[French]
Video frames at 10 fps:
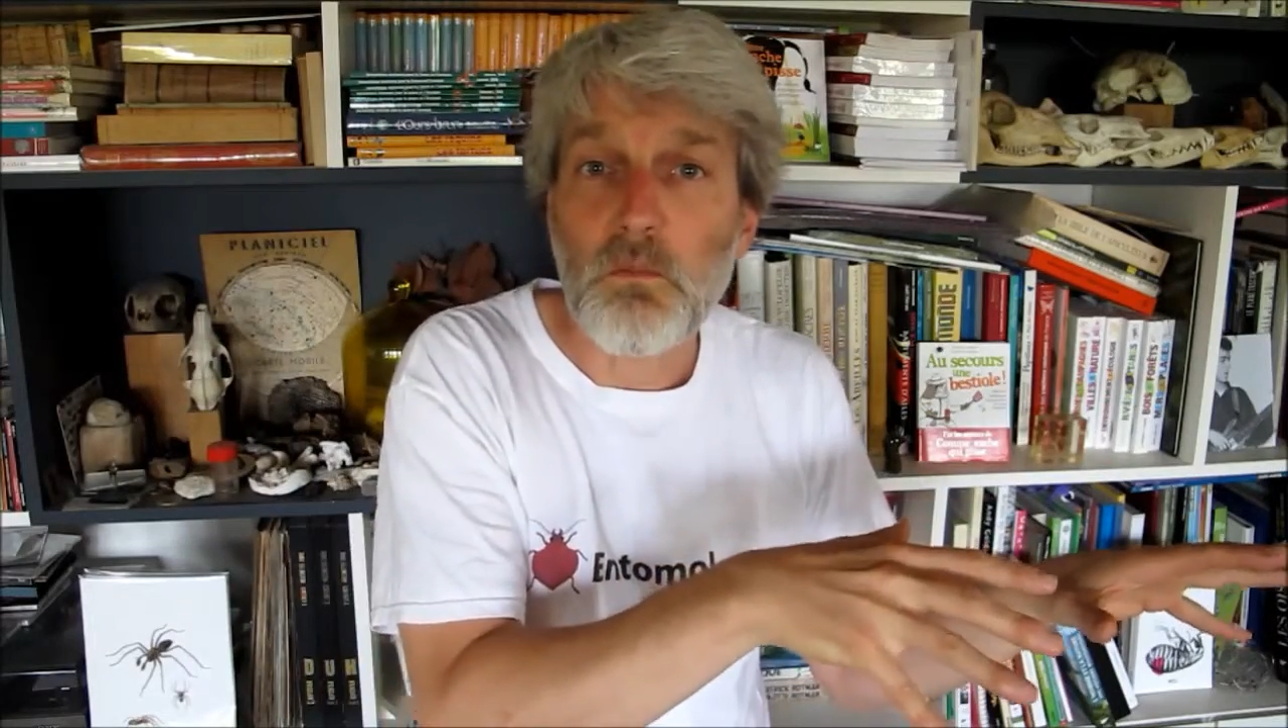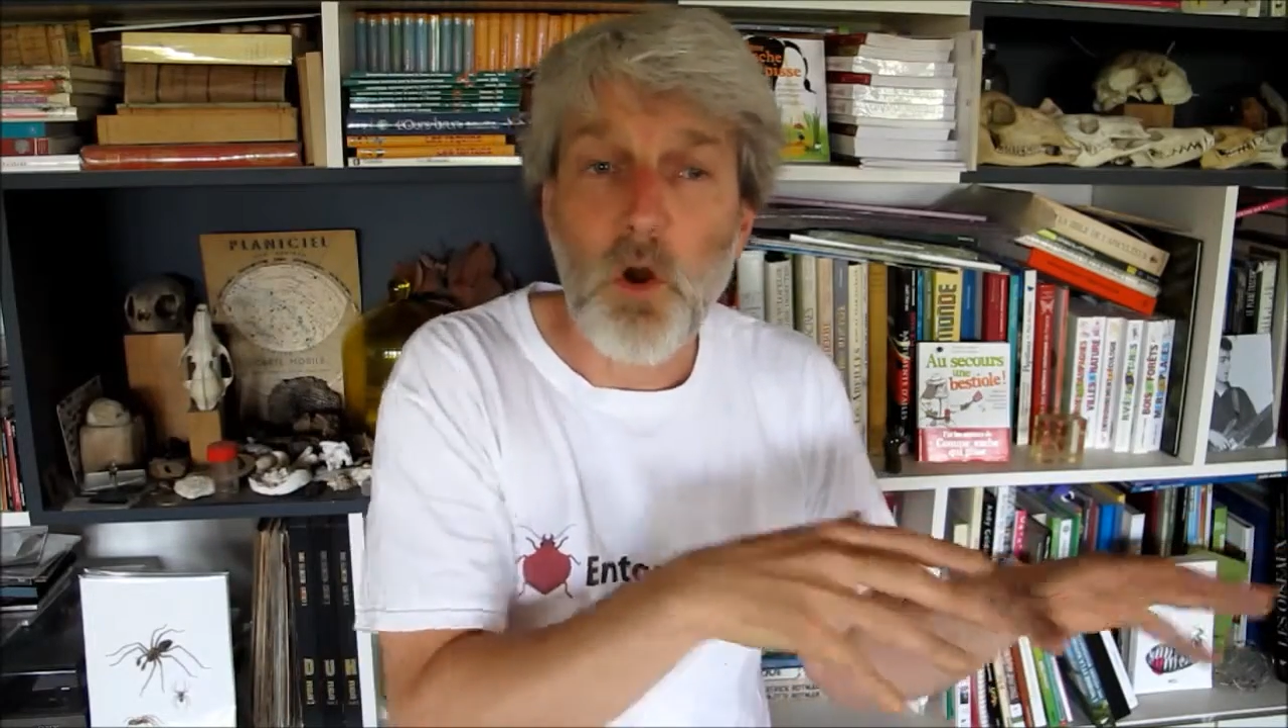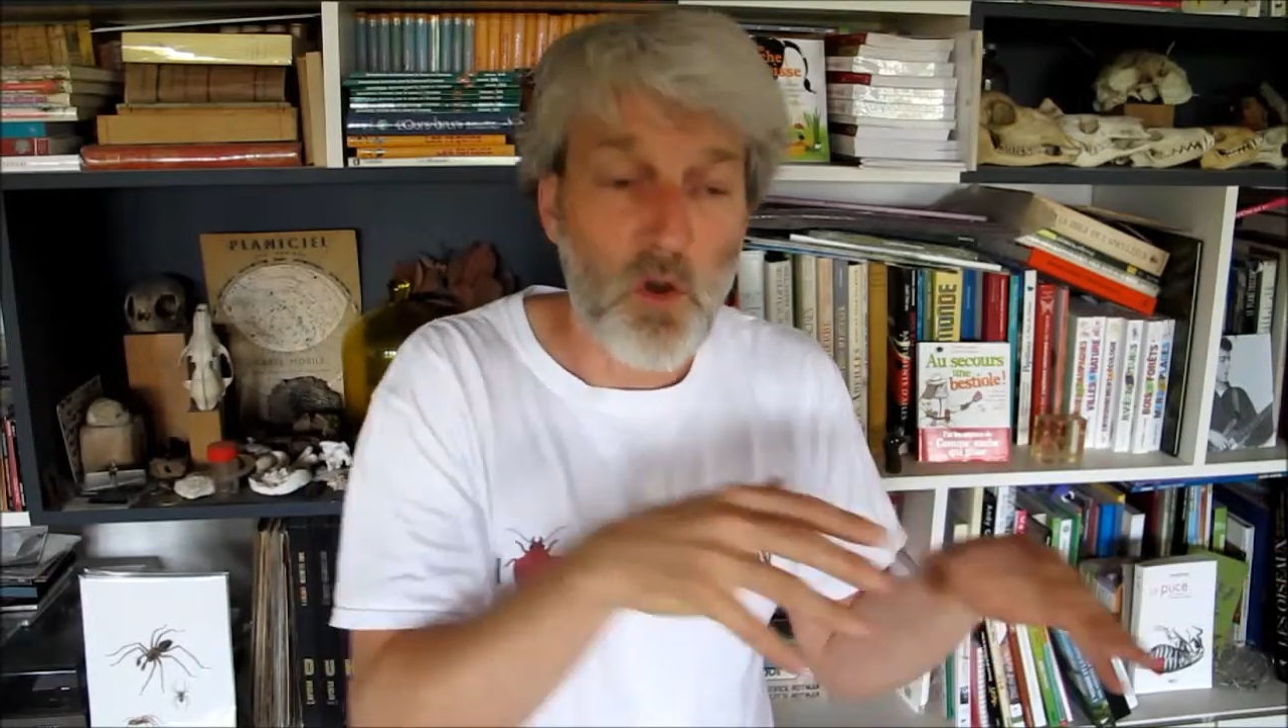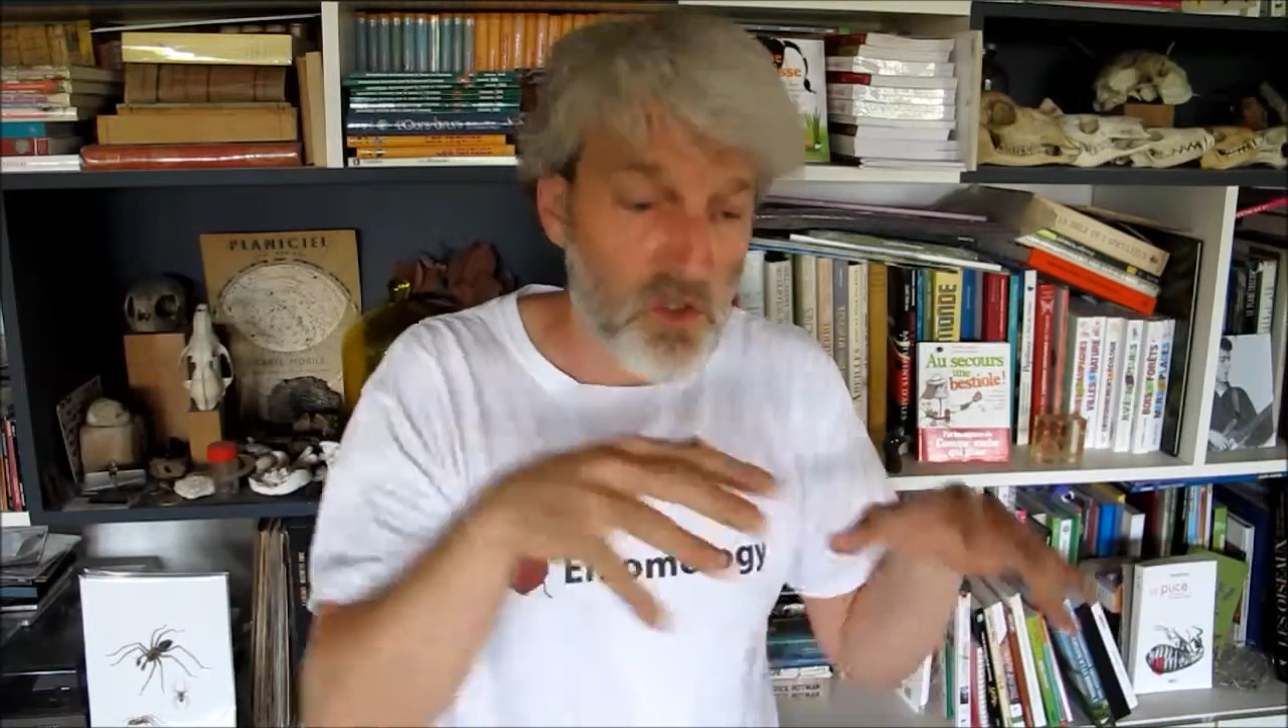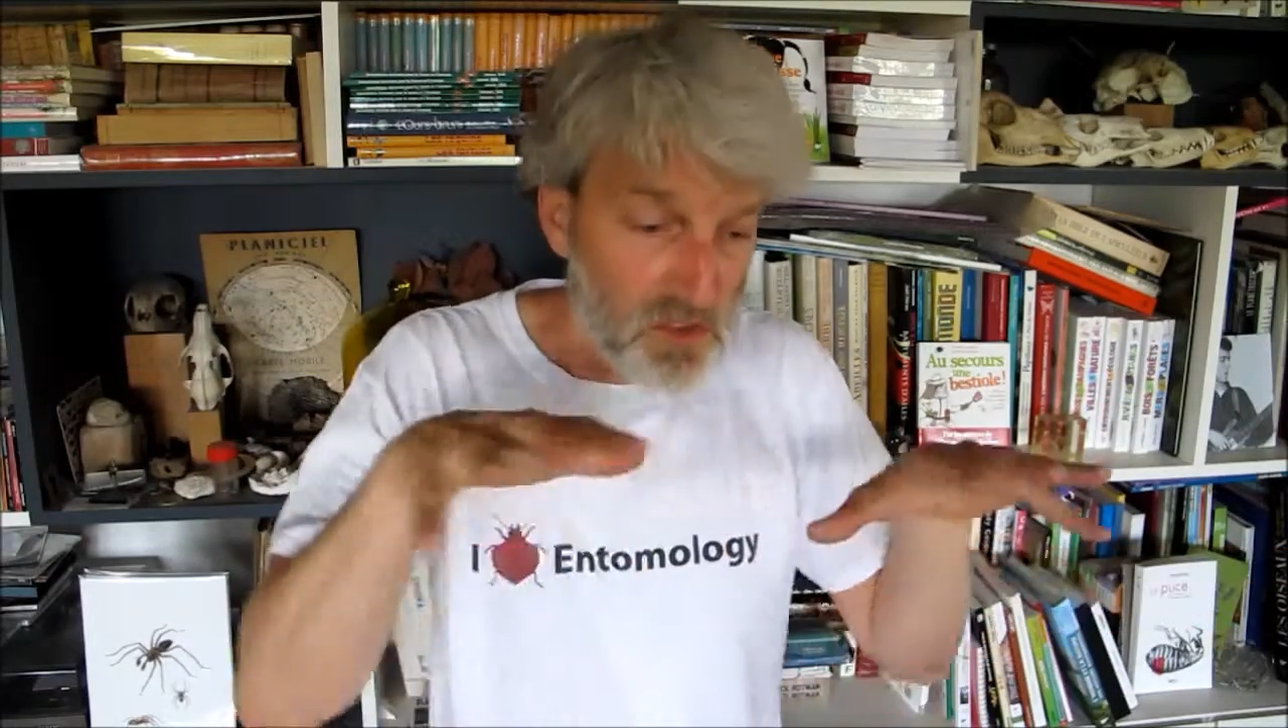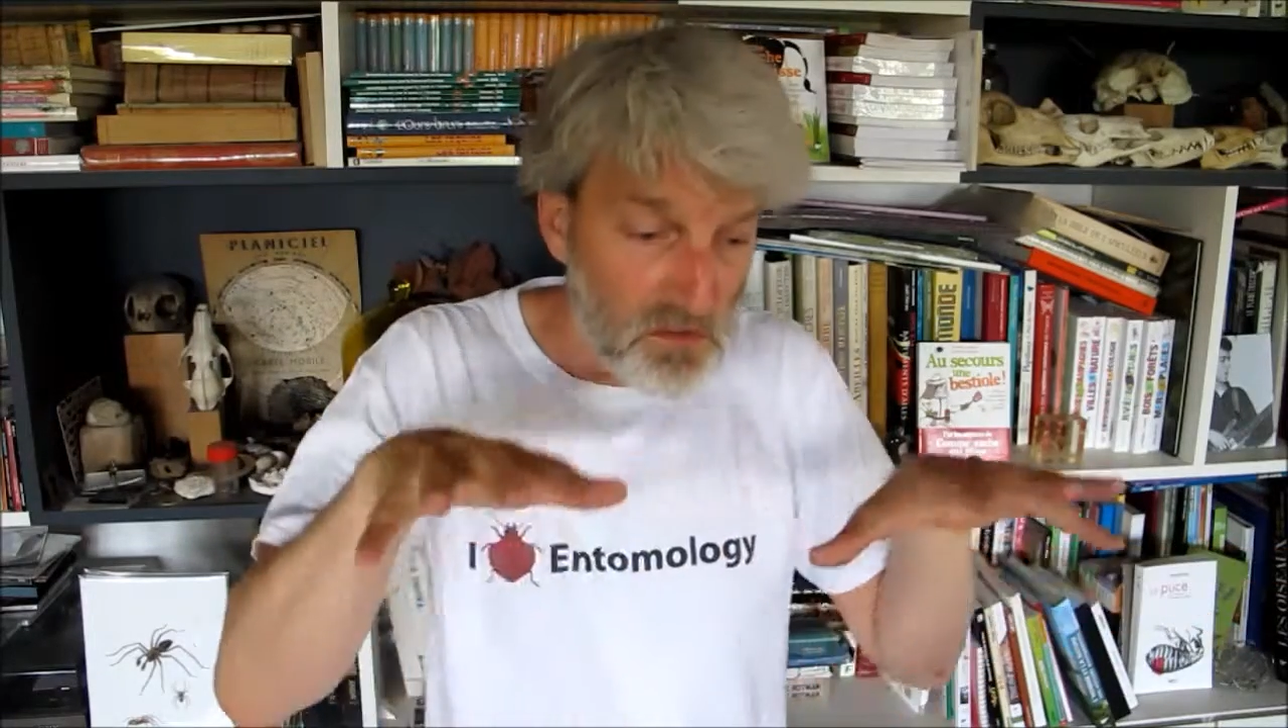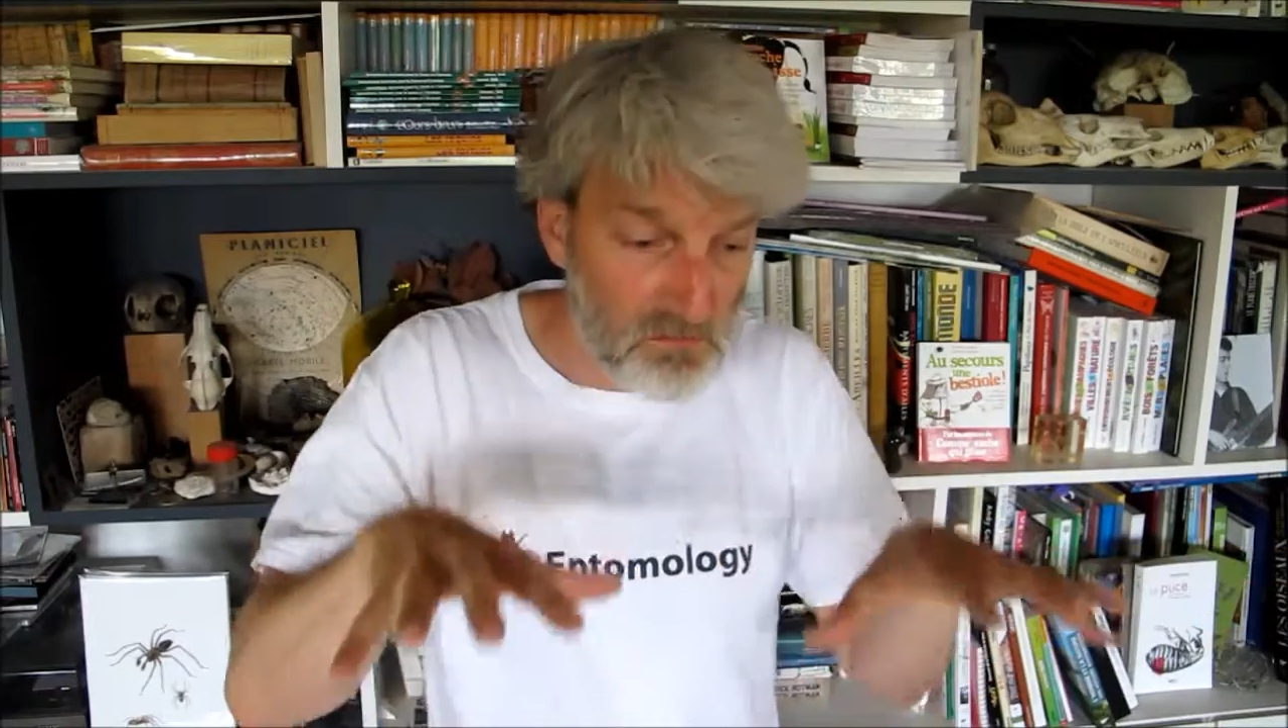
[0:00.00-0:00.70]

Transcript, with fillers: mangent